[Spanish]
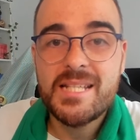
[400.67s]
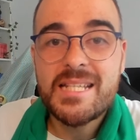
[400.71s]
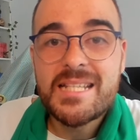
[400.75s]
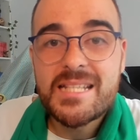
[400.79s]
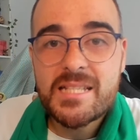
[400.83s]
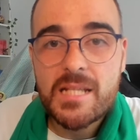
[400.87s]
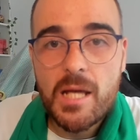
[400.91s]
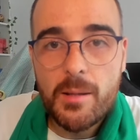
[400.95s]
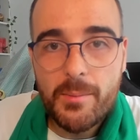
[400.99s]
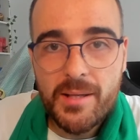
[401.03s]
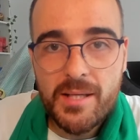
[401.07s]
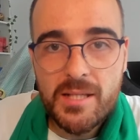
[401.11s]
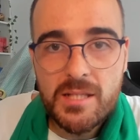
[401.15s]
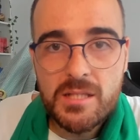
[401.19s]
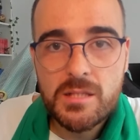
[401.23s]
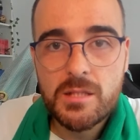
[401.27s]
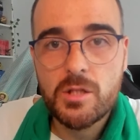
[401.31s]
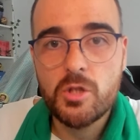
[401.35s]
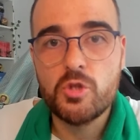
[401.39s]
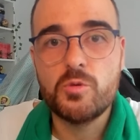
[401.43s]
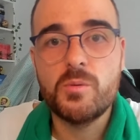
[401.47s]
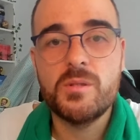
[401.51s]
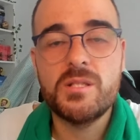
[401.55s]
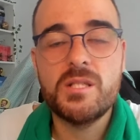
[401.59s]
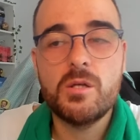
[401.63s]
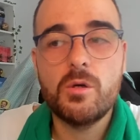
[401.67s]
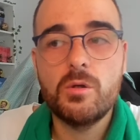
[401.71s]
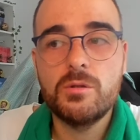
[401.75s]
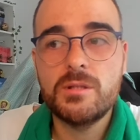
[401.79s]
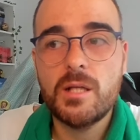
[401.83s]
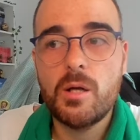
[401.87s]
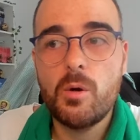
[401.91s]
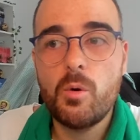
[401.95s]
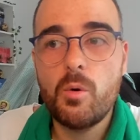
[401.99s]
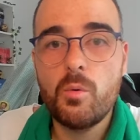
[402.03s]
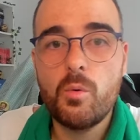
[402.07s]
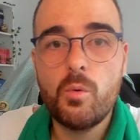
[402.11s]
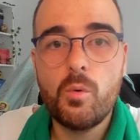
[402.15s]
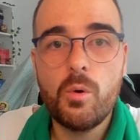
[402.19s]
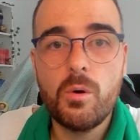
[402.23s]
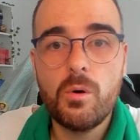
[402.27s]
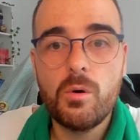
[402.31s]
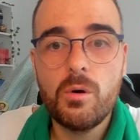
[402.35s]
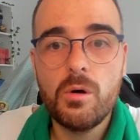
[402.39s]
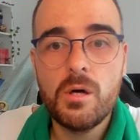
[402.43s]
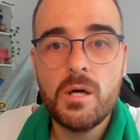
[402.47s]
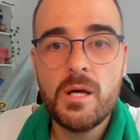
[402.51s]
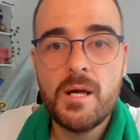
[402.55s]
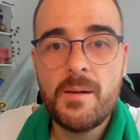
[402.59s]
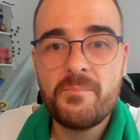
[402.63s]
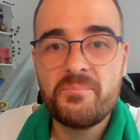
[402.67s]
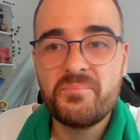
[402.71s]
y sabéis que os vais a encontrar un juego